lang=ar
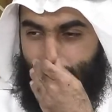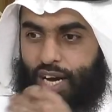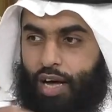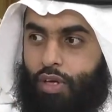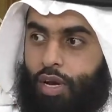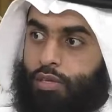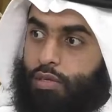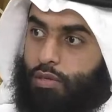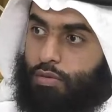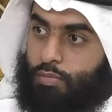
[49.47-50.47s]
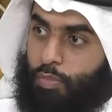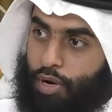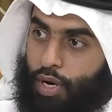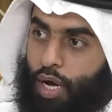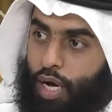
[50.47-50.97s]
اي عضله
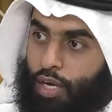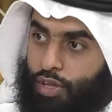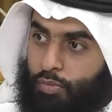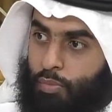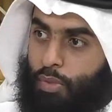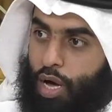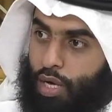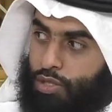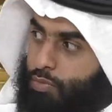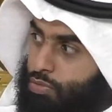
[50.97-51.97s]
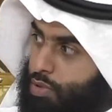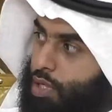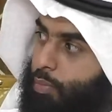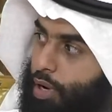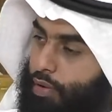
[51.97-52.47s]
تمرنها اكثر مما يجب
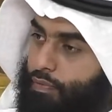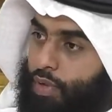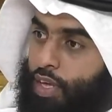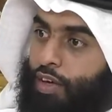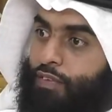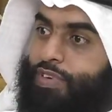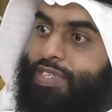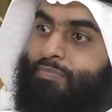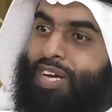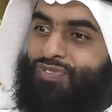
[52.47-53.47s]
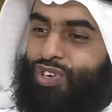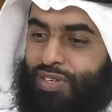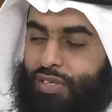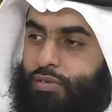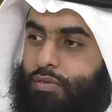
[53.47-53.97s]
تكبر فيصير ما
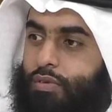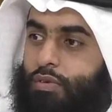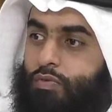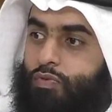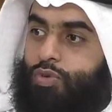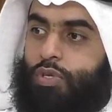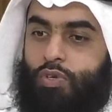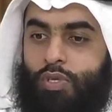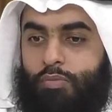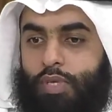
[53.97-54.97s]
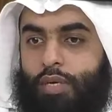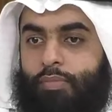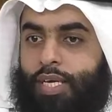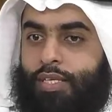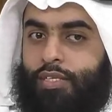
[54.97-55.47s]
تفك بتروح دوره المياه
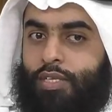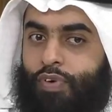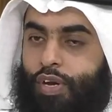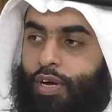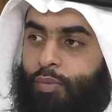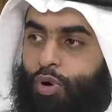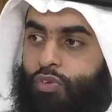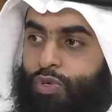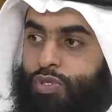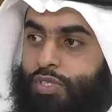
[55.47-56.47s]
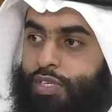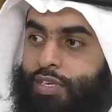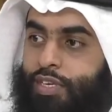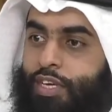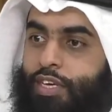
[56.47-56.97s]
ما قدرت تفرغ البول فايش
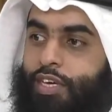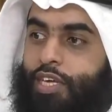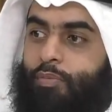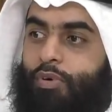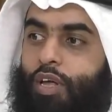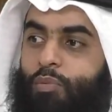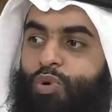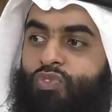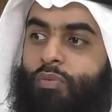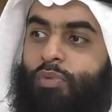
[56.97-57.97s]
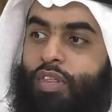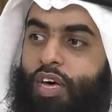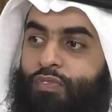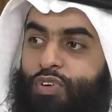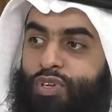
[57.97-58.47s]
يصير؟ يبقى البول في
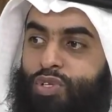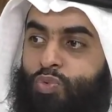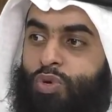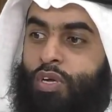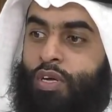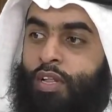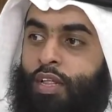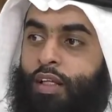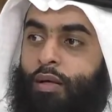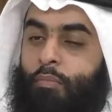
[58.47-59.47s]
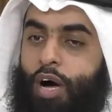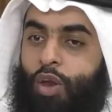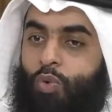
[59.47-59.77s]
المثانه فتره طويله مع